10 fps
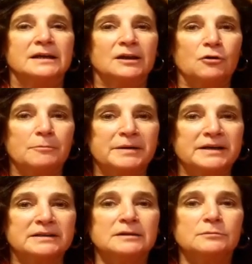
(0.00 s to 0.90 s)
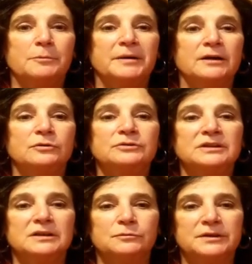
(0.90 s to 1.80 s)
que compartimos para
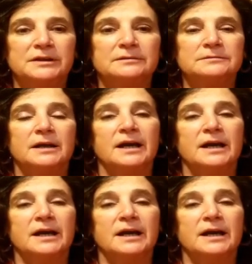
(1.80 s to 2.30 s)
contribuir